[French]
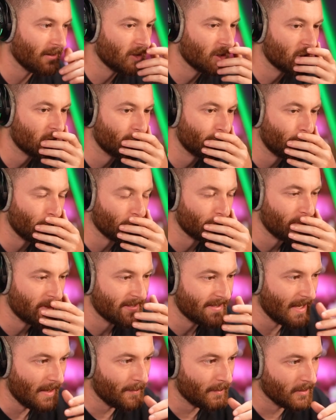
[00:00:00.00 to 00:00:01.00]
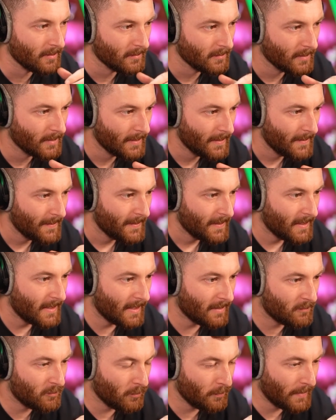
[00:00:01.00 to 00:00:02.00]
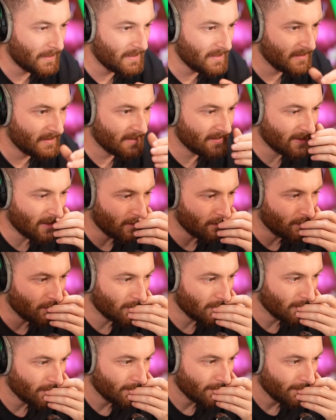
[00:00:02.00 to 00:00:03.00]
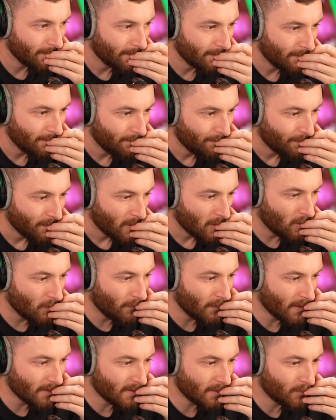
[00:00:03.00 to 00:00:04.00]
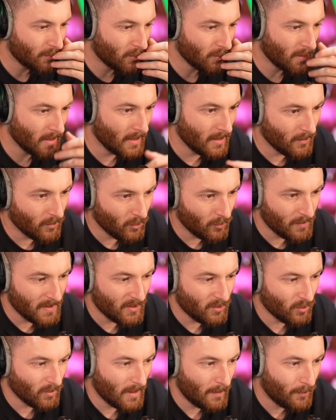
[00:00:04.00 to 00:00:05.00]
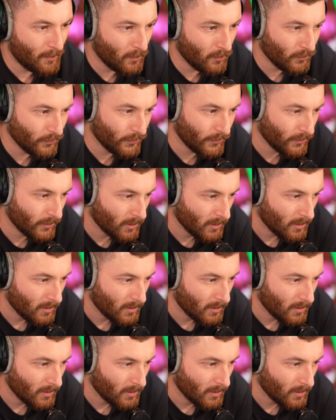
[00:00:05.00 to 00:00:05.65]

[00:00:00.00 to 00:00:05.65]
et je plante mes arbres. Hein. La compagnie des arbres. Offre exceptionnelle, remise sur les plantes.